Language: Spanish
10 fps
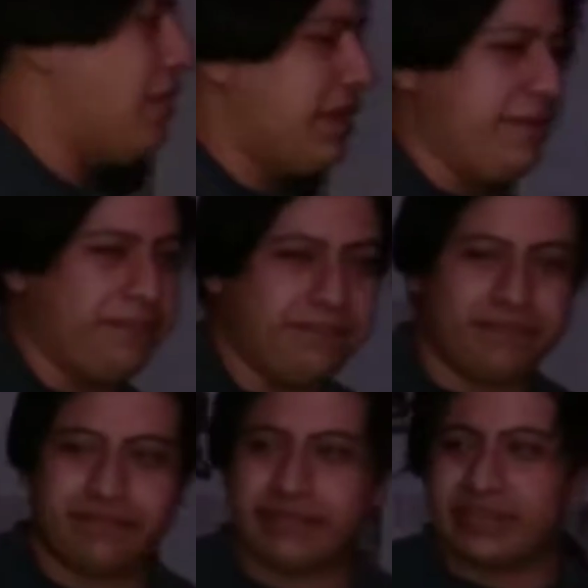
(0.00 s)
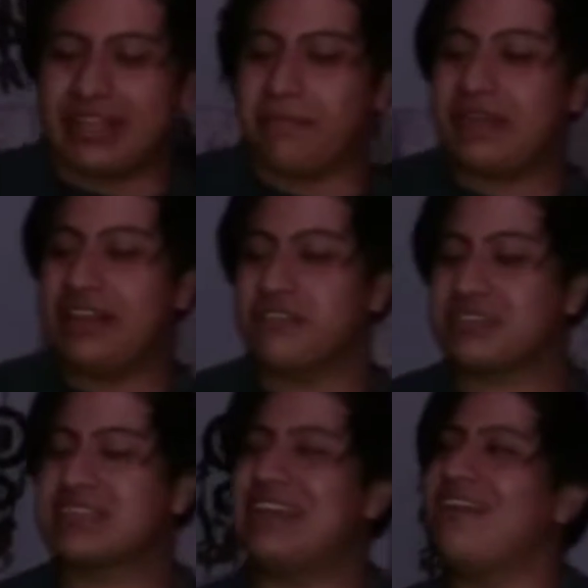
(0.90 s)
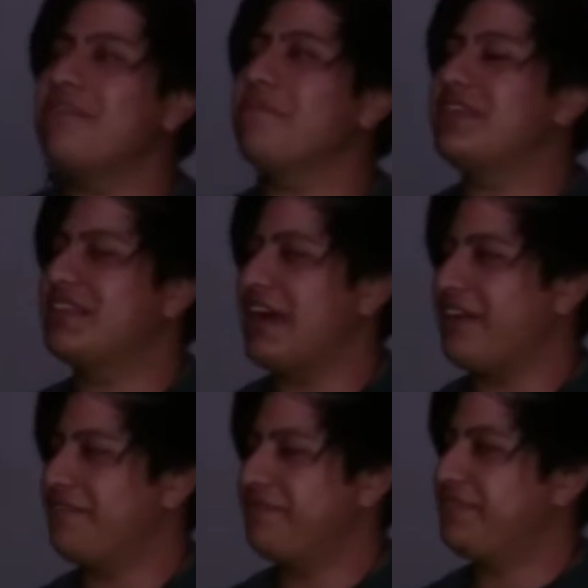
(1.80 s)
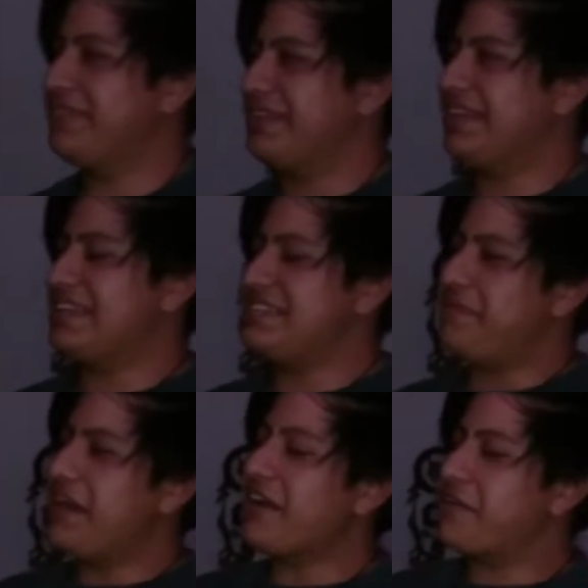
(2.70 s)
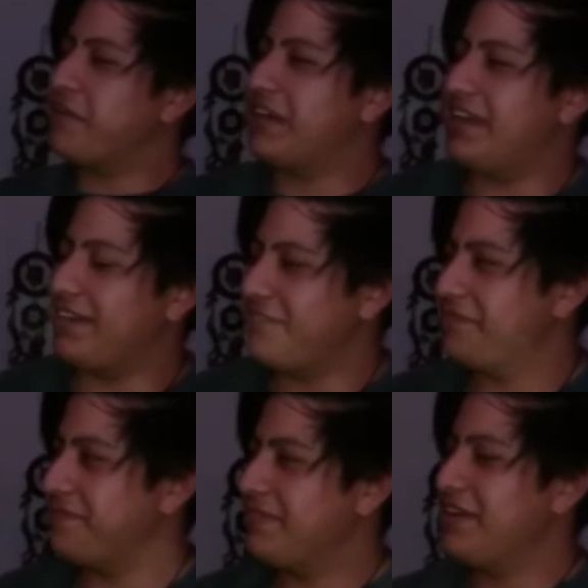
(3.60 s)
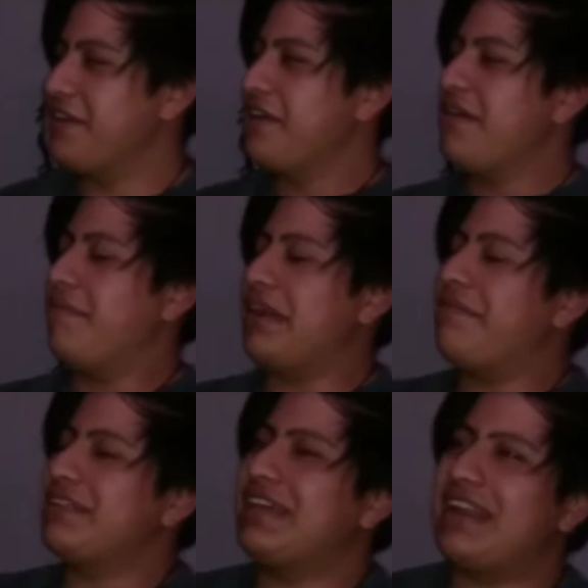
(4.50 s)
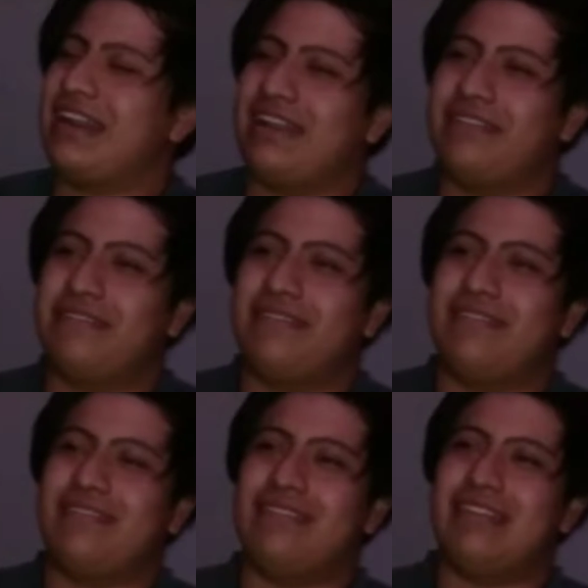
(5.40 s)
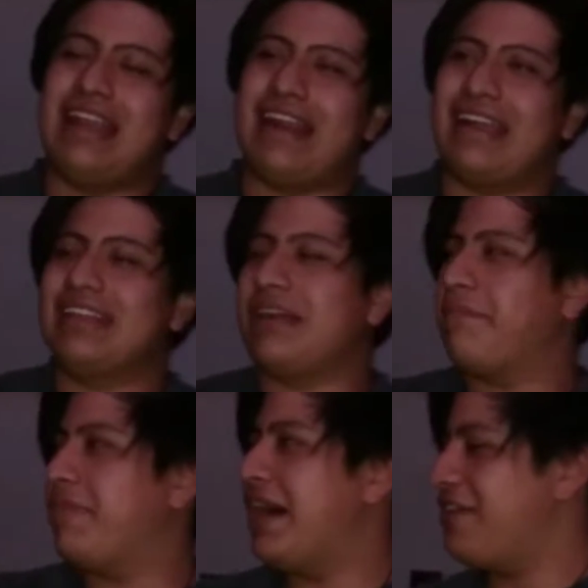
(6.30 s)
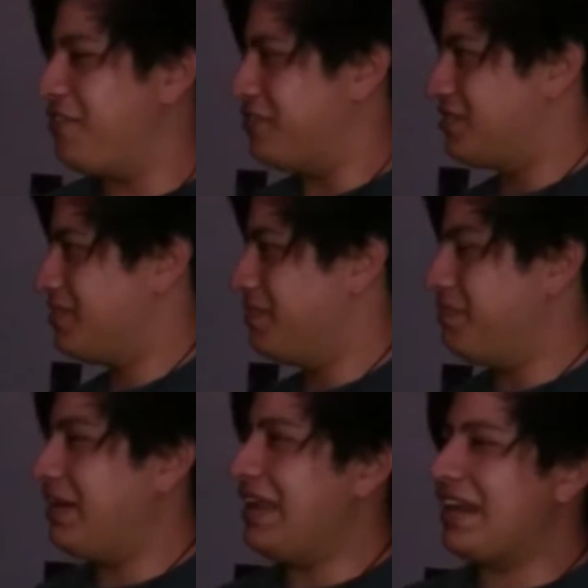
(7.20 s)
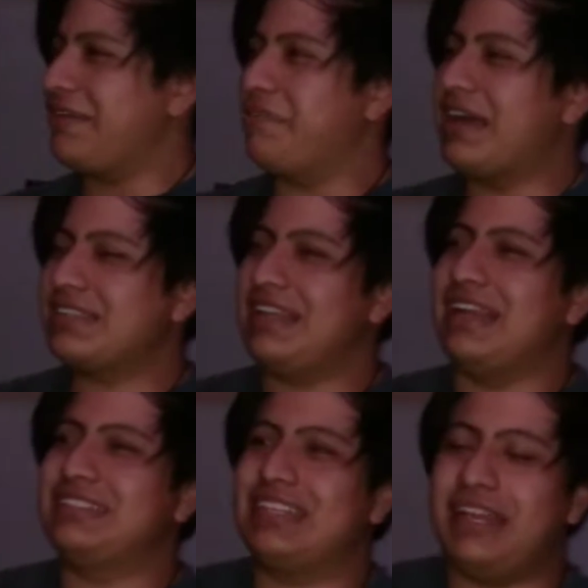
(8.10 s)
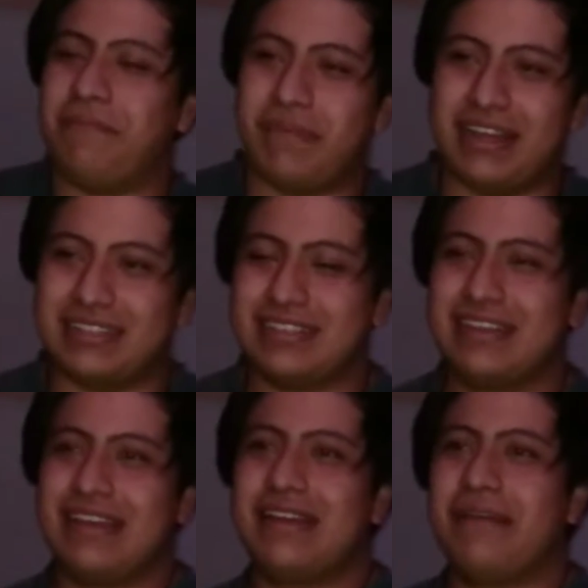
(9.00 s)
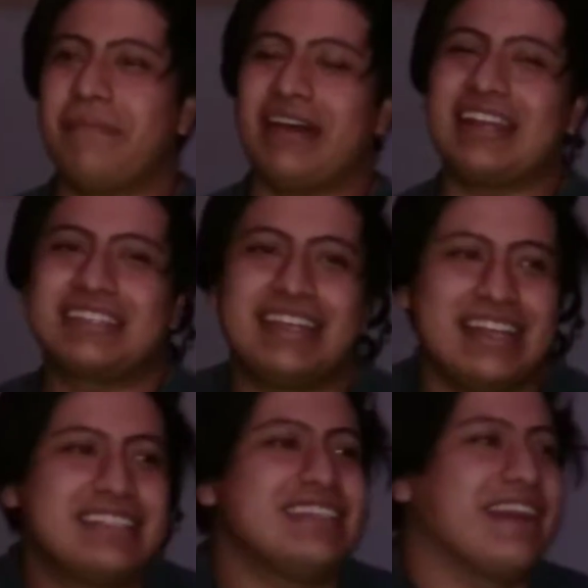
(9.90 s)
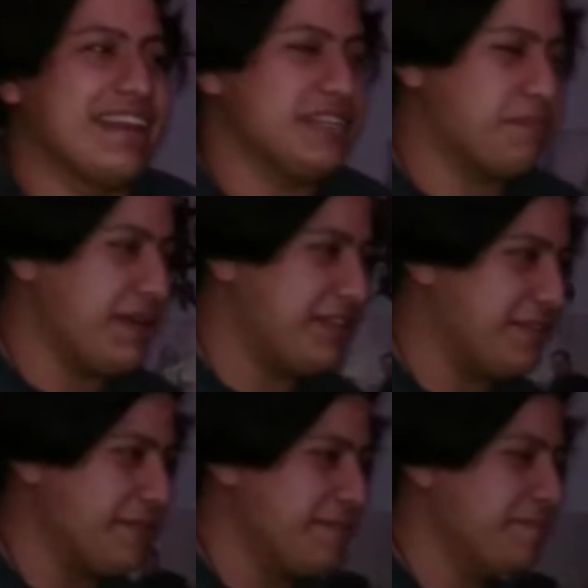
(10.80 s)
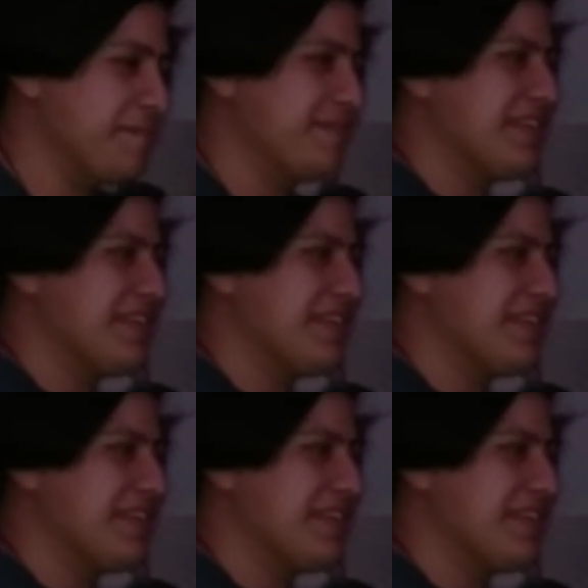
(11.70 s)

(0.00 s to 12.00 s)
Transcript: ahora, también los quiero invitar que si van a coger, van a matar la rata palos, van a arrimarse las tripas, van a hacer el sin respeto.